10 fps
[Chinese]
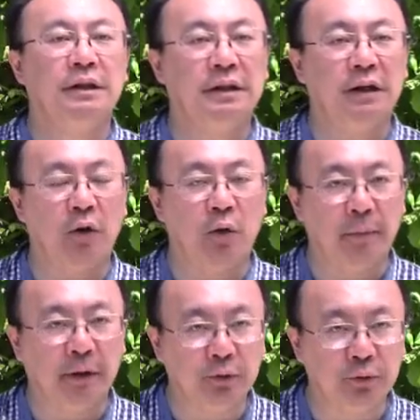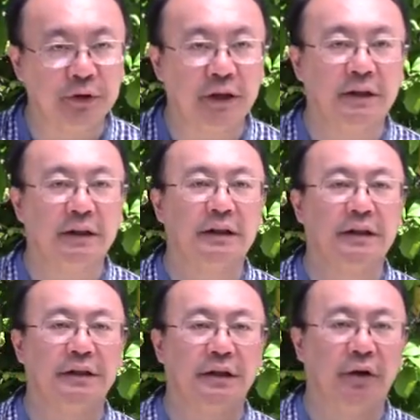需要我们读圣经
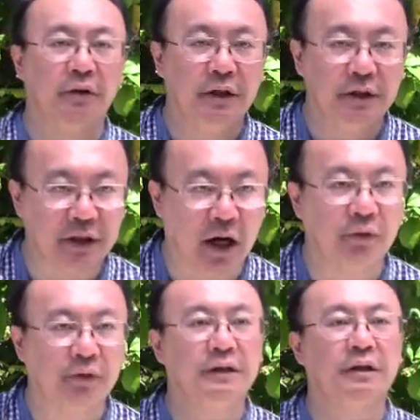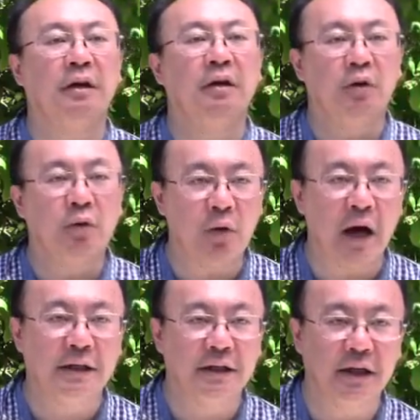的时候找一些
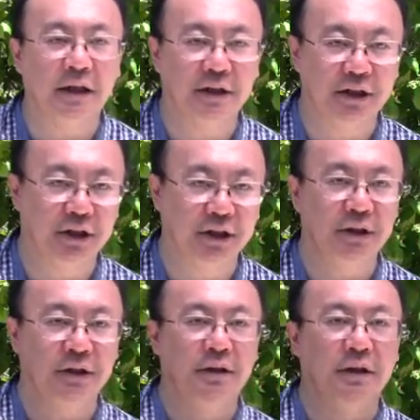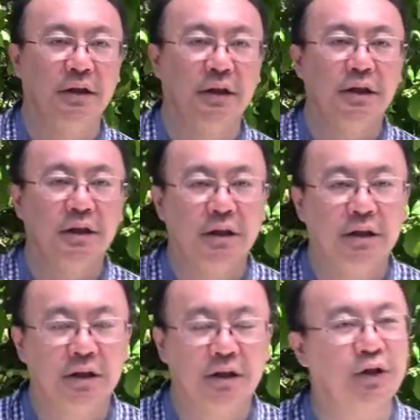关键词。
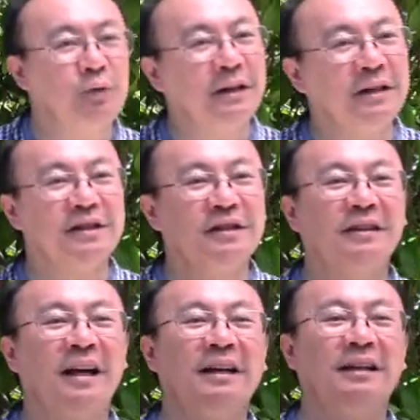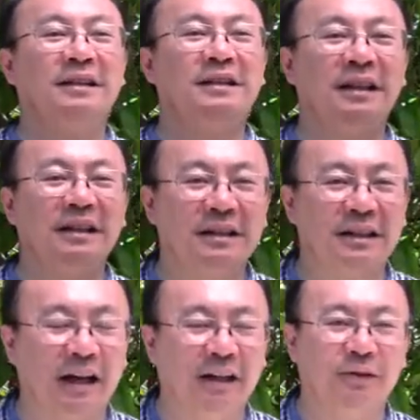奇怪的是，当你经
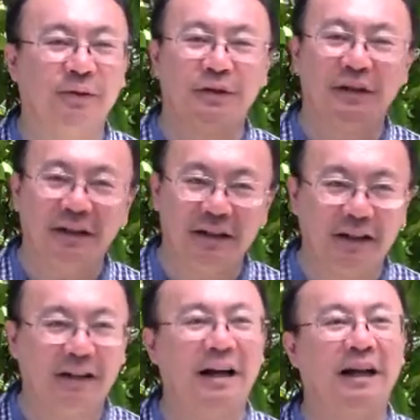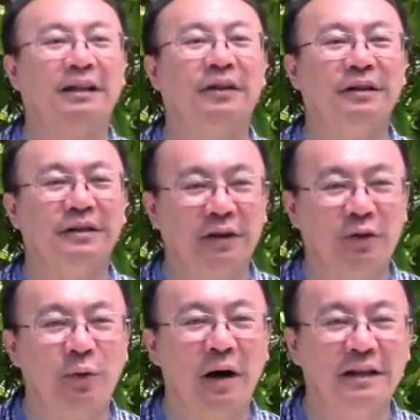常读圣经，看到一些
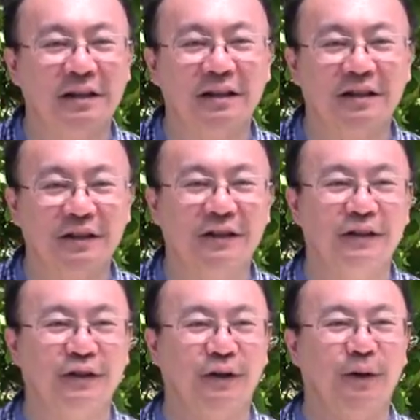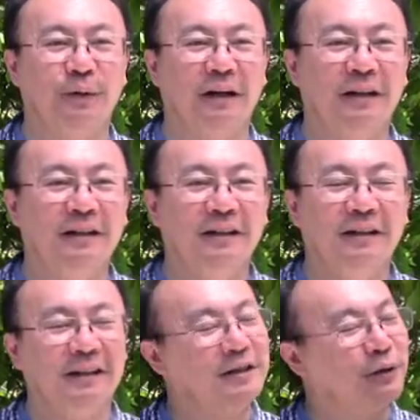关键词的时候了，
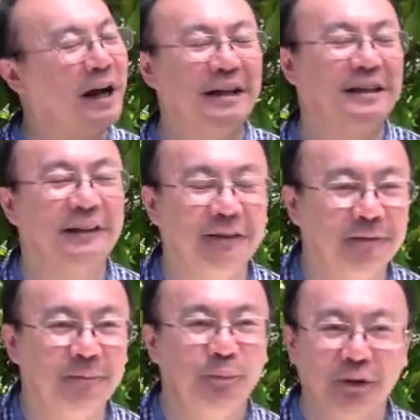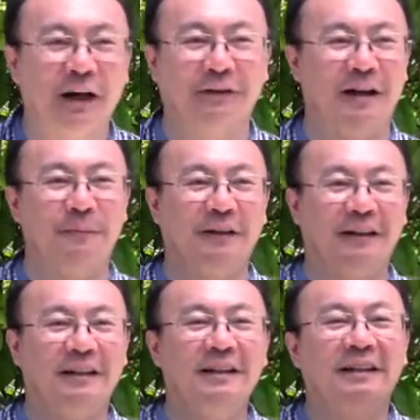你就看见不到他们
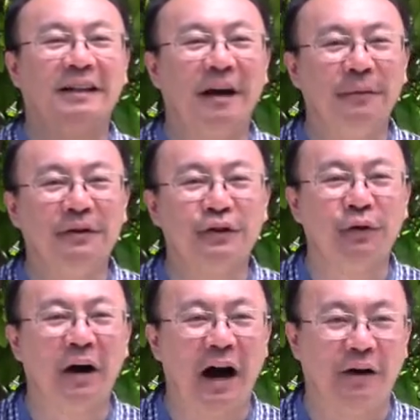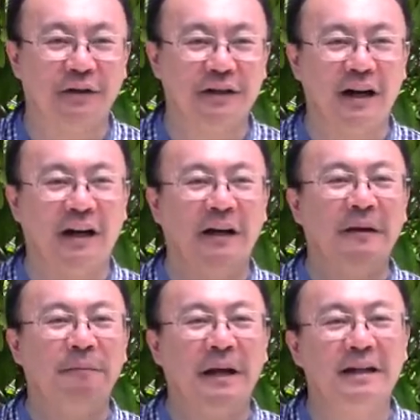了。他们就好像呢
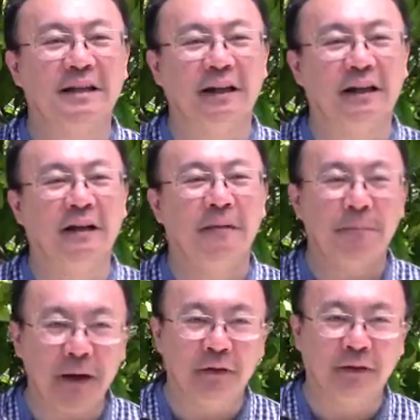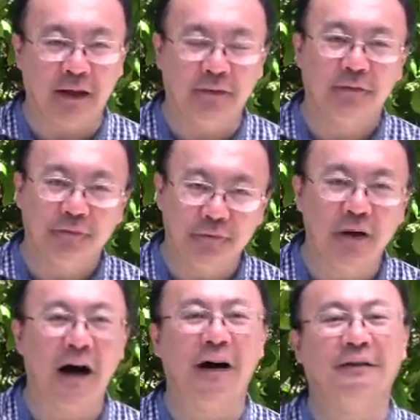变成了标点符
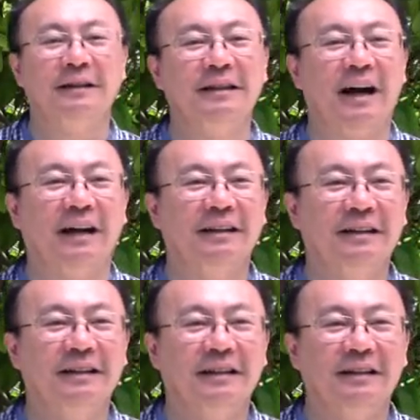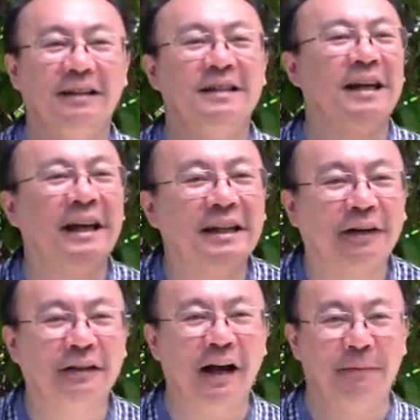号一样，你见
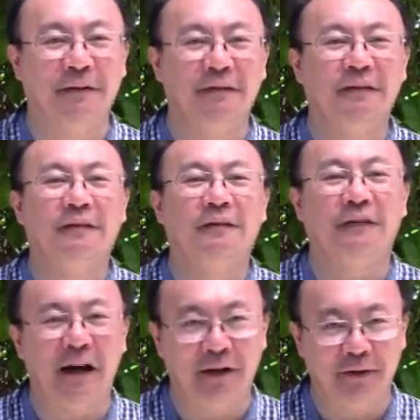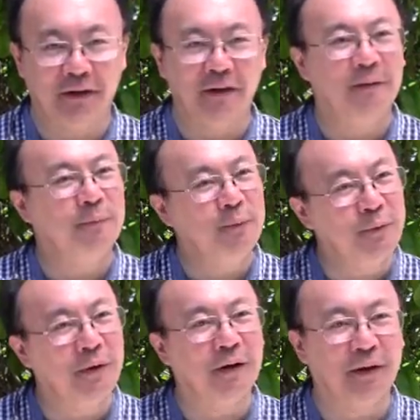到他们反而
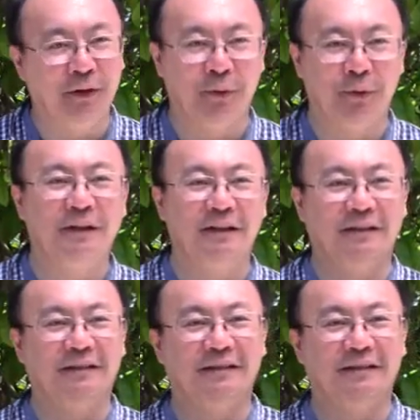不会留意。